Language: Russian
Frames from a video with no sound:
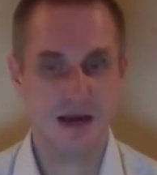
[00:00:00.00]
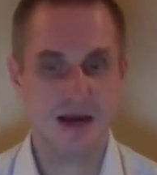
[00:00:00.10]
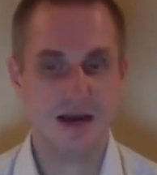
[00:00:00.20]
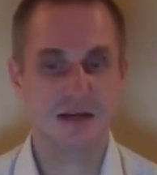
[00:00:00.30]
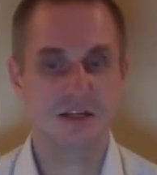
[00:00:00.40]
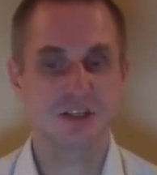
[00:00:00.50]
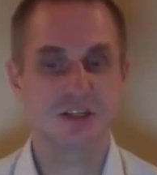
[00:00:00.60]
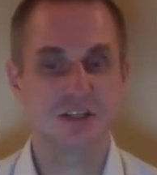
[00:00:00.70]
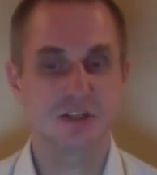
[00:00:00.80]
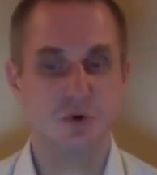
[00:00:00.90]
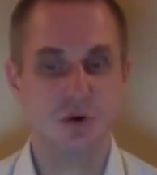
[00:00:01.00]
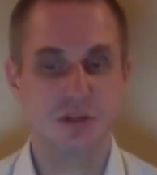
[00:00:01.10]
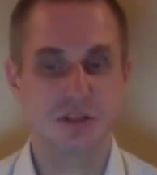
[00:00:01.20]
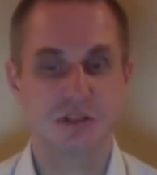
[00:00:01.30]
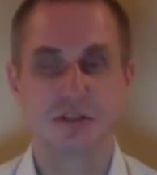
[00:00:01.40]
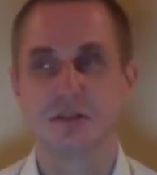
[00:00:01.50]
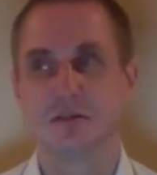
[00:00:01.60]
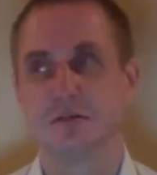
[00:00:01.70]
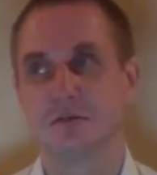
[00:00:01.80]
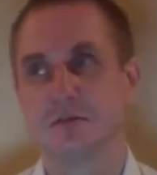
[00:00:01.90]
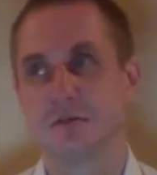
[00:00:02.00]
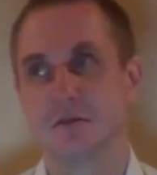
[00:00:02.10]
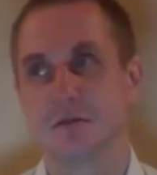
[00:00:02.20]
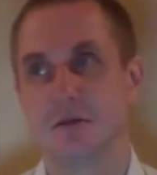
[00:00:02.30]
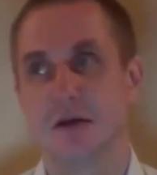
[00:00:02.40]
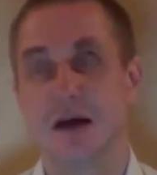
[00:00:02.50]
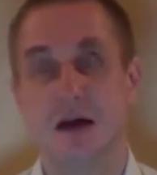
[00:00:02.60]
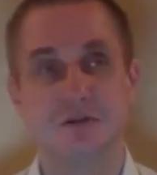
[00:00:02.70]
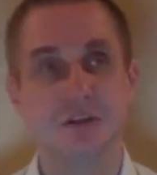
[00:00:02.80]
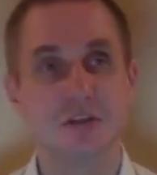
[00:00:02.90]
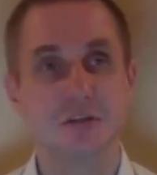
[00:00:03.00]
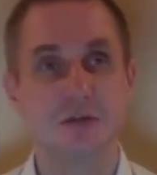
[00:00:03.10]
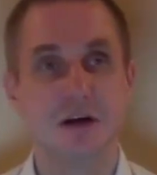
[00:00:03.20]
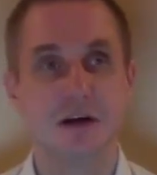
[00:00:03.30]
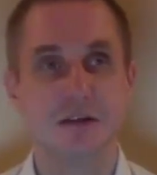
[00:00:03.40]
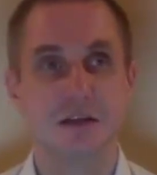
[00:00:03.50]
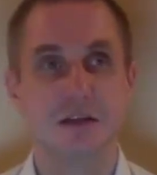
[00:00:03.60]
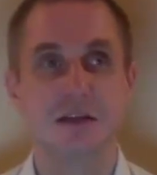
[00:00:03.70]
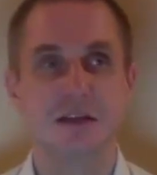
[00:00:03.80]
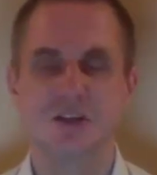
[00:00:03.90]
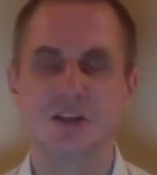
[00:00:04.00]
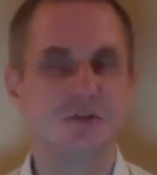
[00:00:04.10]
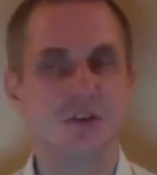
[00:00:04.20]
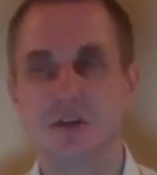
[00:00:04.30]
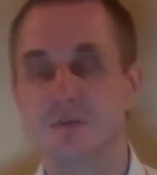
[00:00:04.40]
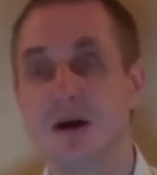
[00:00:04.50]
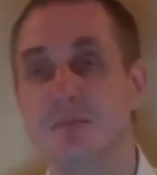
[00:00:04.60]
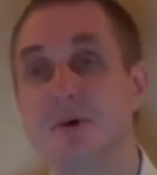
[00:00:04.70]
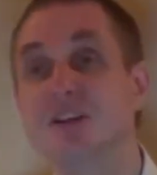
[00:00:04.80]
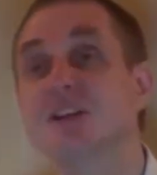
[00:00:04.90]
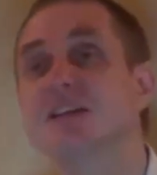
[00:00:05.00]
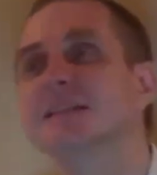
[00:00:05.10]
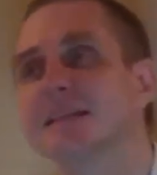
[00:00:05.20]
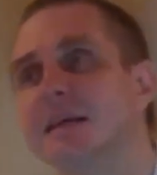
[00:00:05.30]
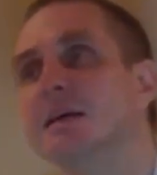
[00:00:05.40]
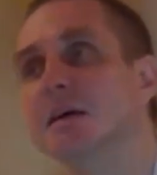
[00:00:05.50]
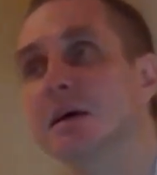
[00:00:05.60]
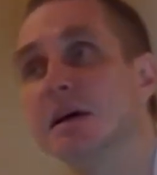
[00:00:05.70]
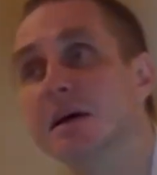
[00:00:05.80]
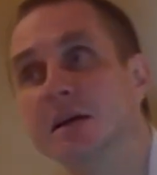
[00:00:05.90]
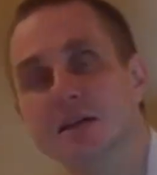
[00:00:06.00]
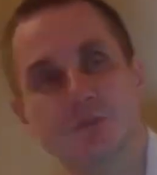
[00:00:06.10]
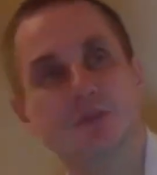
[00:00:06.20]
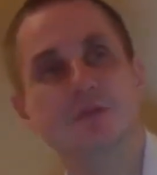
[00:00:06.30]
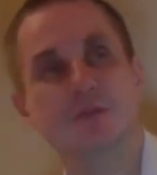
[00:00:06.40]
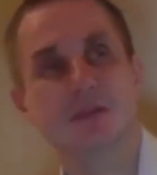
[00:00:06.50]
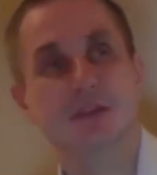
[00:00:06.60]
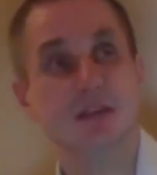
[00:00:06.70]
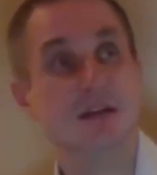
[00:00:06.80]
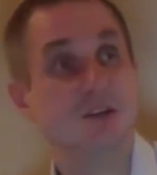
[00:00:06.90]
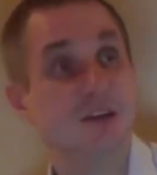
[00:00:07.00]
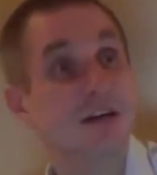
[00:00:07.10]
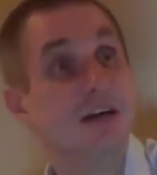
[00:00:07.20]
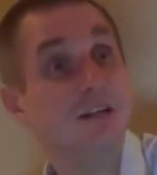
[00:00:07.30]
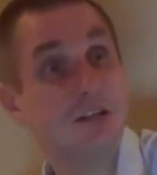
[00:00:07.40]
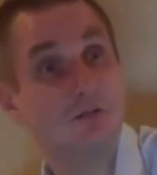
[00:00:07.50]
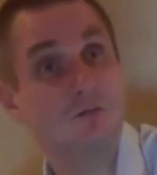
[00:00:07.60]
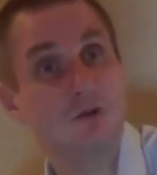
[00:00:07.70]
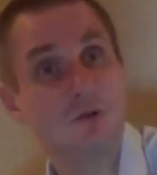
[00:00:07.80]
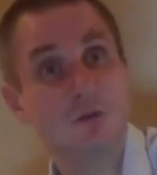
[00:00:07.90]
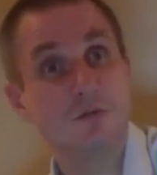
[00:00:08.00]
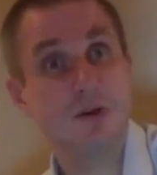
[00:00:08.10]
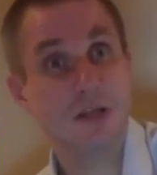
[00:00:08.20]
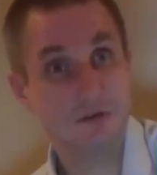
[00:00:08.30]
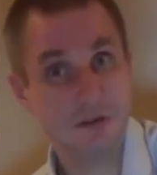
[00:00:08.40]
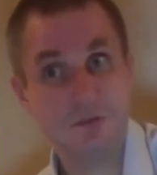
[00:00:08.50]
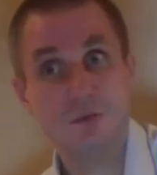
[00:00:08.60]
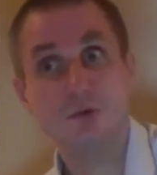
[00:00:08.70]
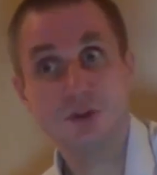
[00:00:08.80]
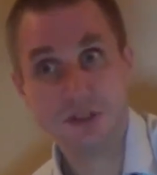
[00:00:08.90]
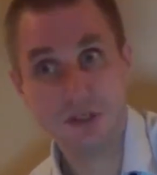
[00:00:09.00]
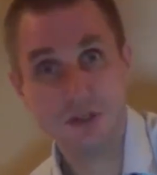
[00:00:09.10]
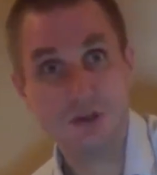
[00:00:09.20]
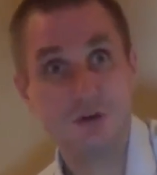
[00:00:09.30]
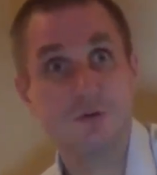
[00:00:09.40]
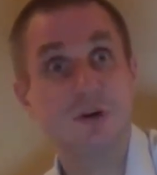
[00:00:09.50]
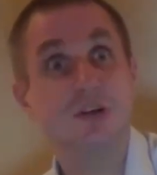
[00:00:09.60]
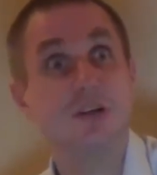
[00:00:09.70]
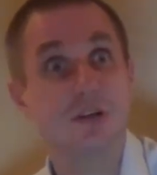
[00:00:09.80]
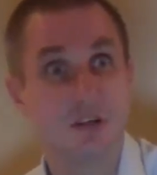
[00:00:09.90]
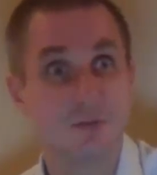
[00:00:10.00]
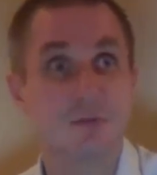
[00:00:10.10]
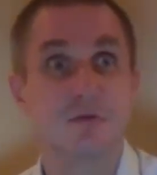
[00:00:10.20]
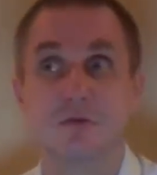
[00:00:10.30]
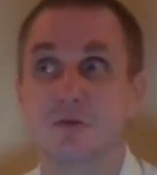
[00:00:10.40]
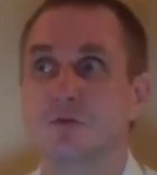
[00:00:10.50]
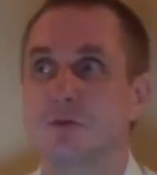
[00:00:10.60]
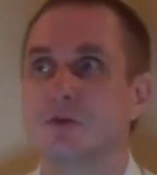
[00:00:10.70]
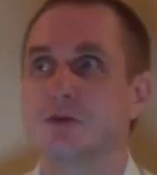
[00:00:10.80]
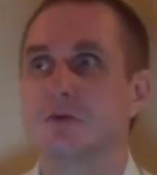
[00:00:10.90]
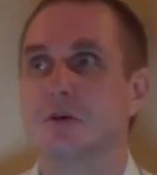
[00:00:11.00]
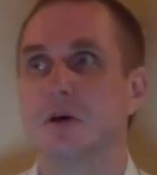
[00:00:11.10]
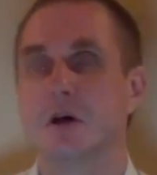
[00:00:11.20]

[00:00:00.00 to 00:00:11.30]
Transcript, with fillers: А жестокость а в женском характере, или точнее не в женском, а по-женски. Я забыл вам сказать, каждое качество может быть проявлено по-мужски еще и по-женски, помимо всего прочего.